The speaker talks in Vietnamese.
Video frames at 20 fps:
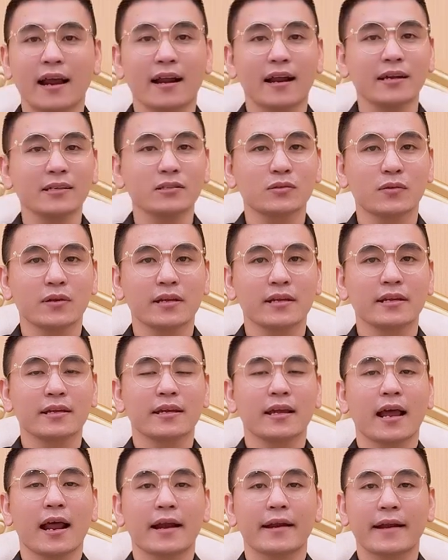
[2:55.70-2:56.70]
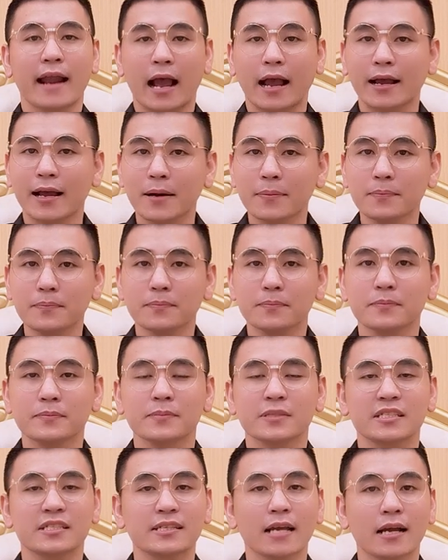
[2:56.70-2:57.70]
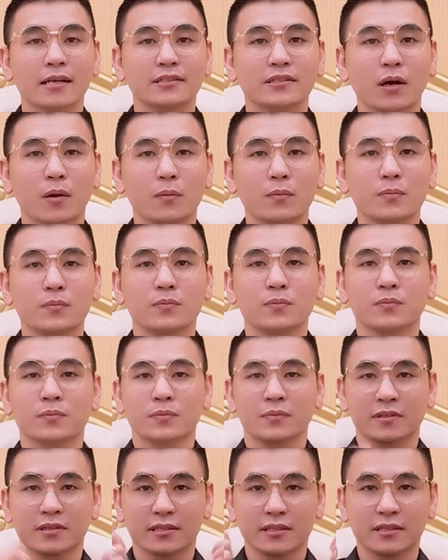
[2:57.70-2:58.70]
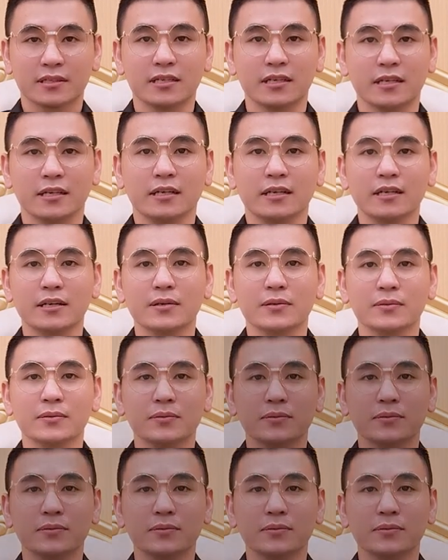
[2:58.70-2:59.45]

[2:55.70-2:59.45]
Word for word: Luxury, đẳng cấp, sang trọng, thượng lưu.